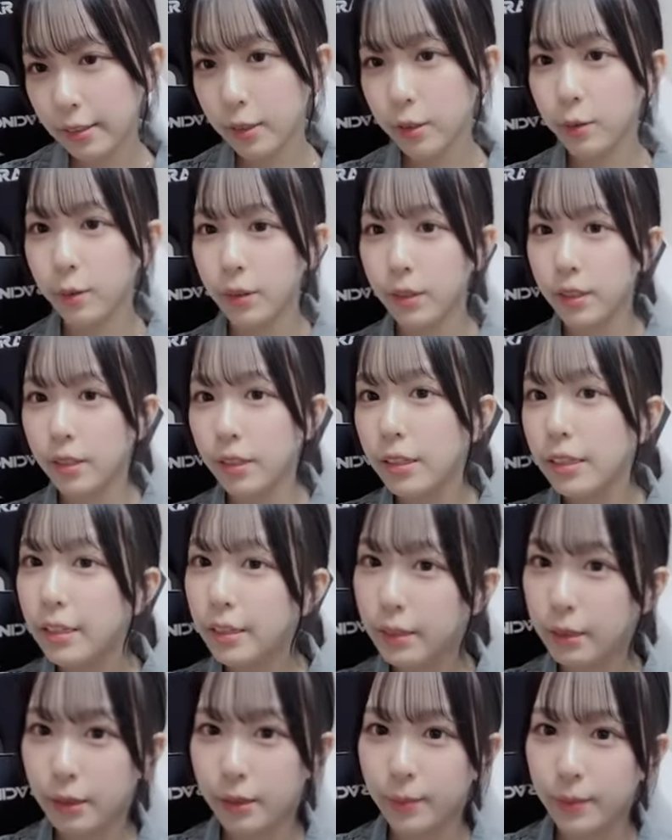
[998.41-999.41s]
可愛いい
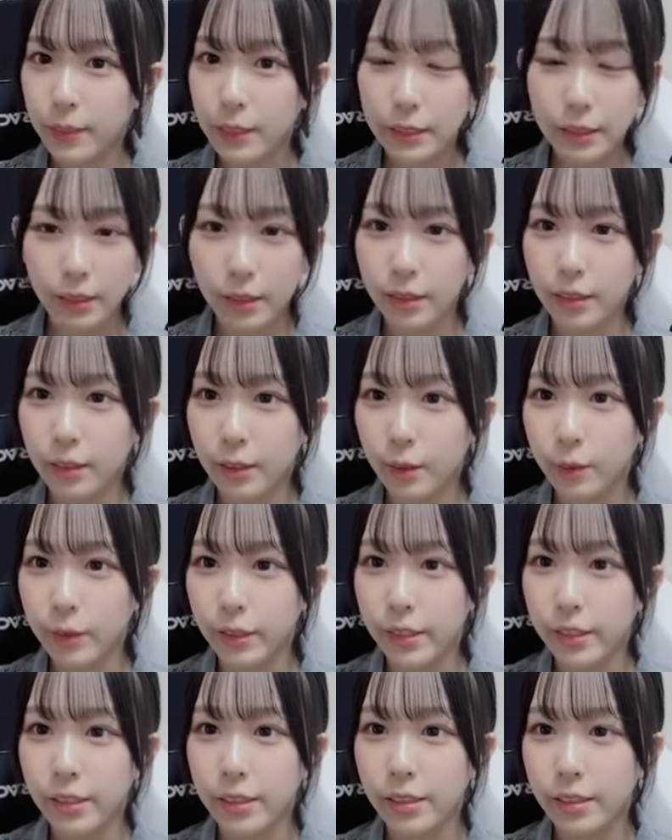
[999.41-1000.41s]
やマジで可
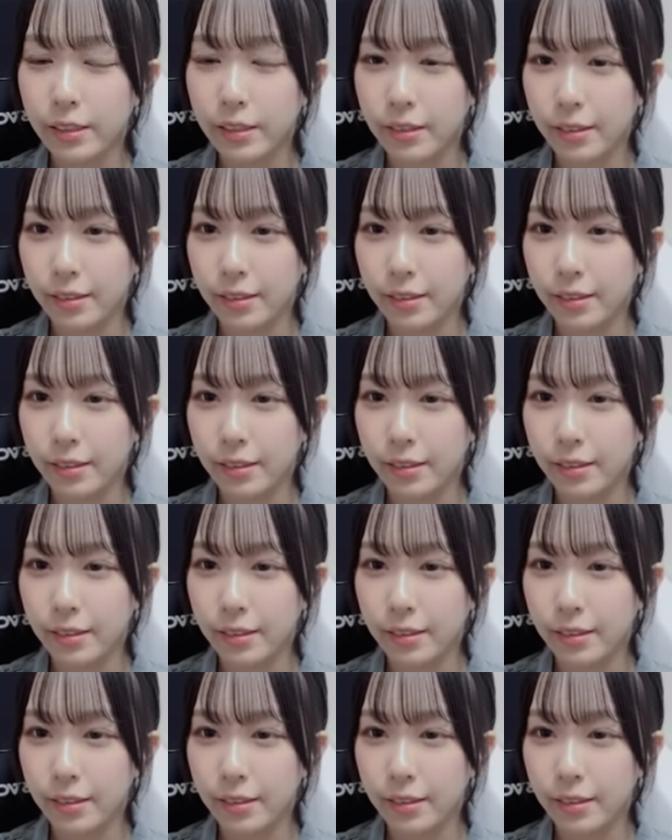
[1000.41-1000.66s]
愛い